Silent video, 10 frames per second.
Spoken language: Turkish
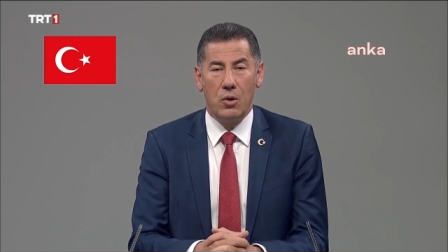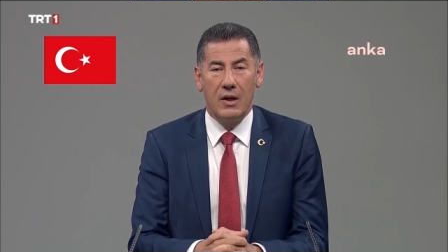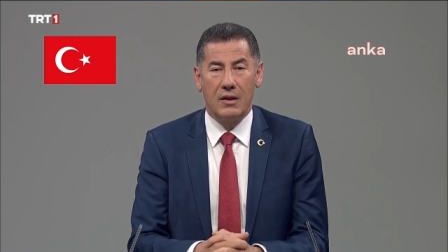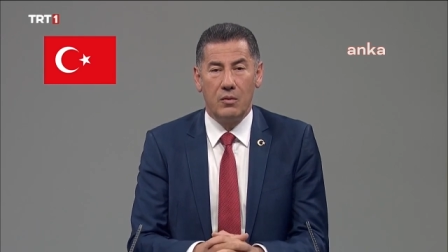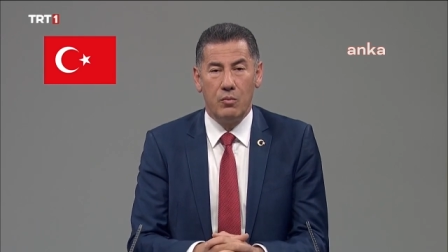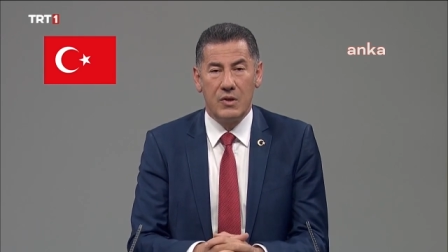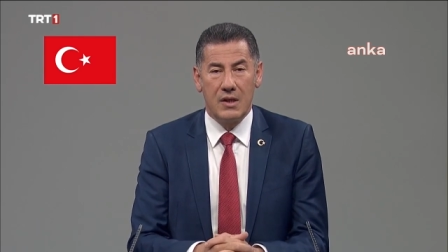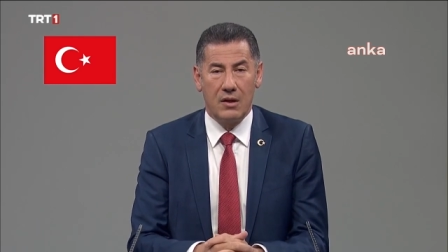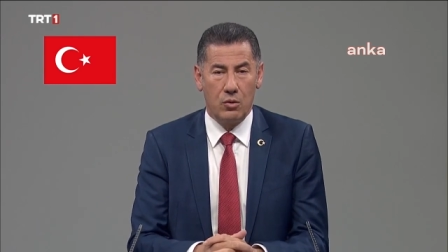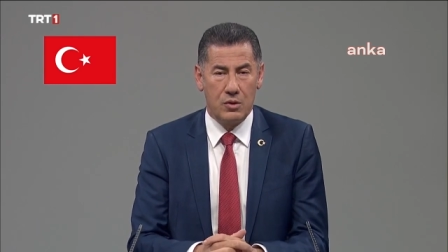
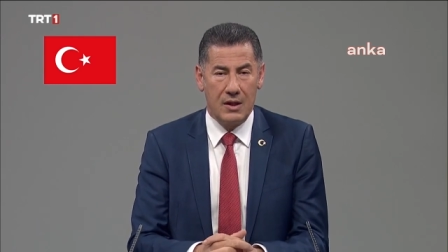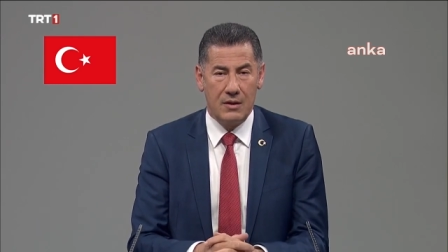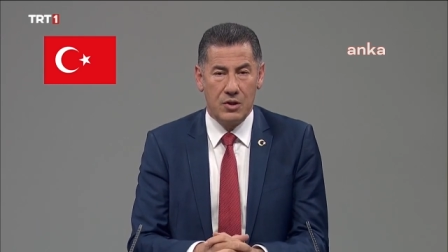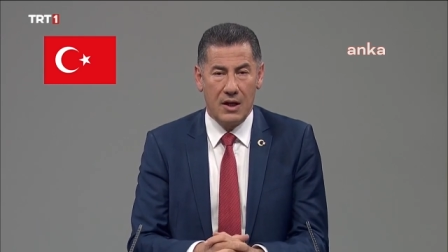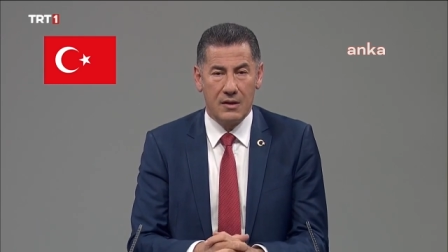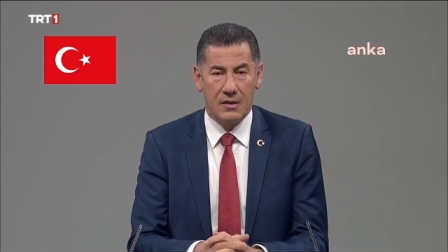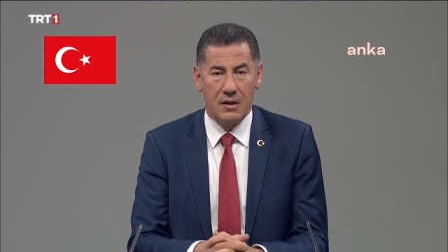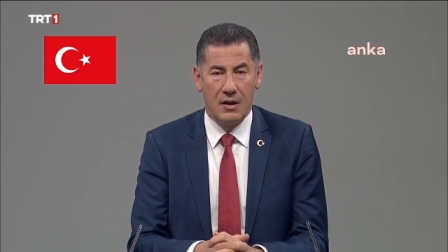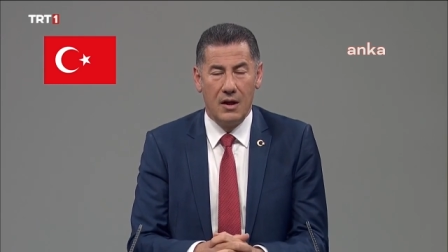yönetimimizde göstereceğiz.